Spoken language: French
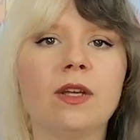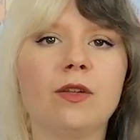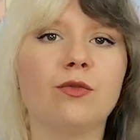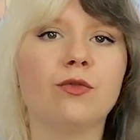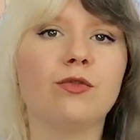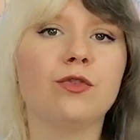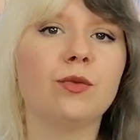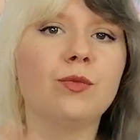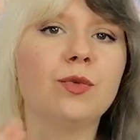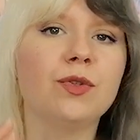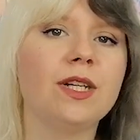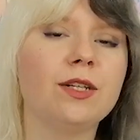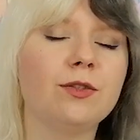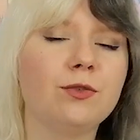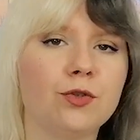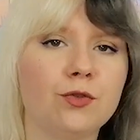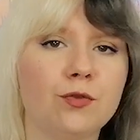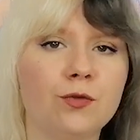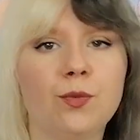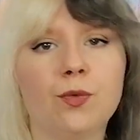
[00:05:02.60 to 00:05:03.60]
Donc dans le modèle
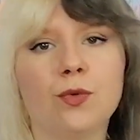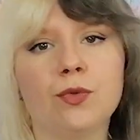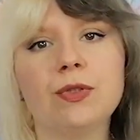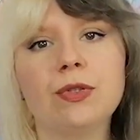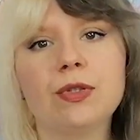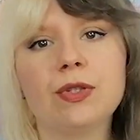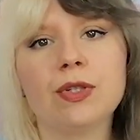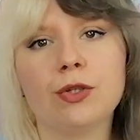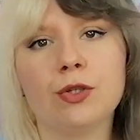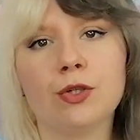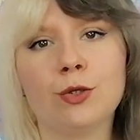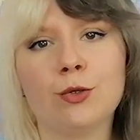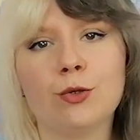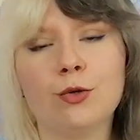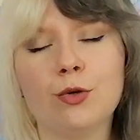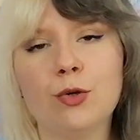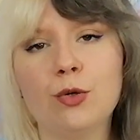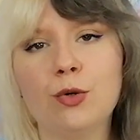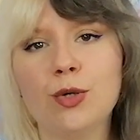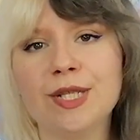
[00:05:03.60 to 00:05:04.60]
que je vous montre, euh,
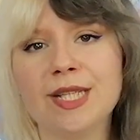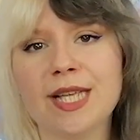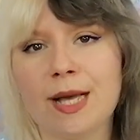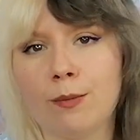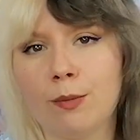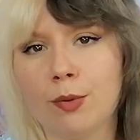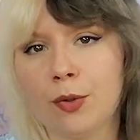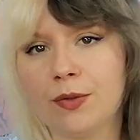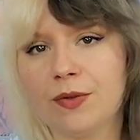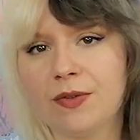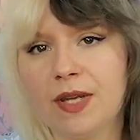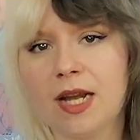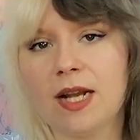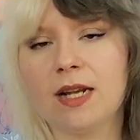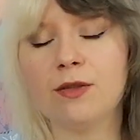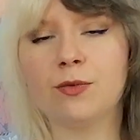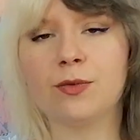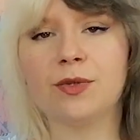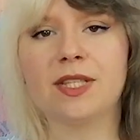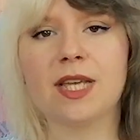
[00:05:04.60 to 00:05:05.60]
le haut est à
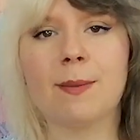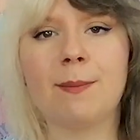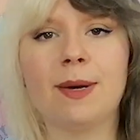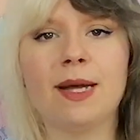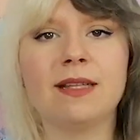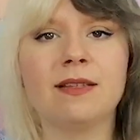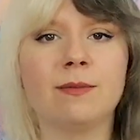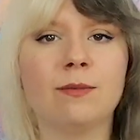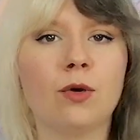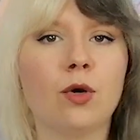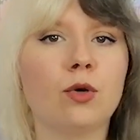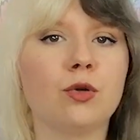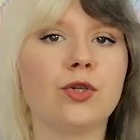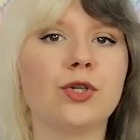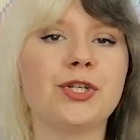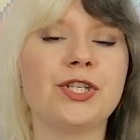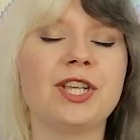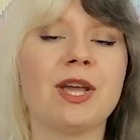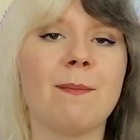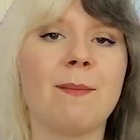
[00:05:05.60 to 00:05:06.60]
bretelles, donc il n'y a pas de
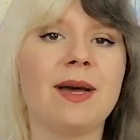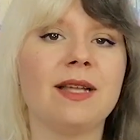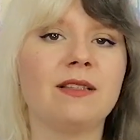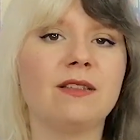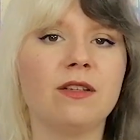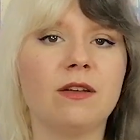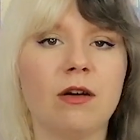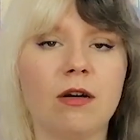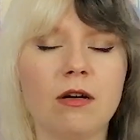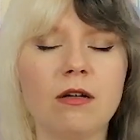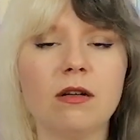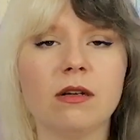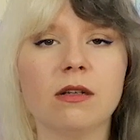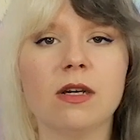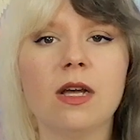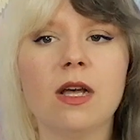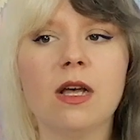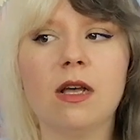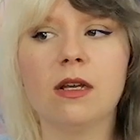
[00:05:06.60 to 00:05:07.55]
manches, il n'y a pas de colle.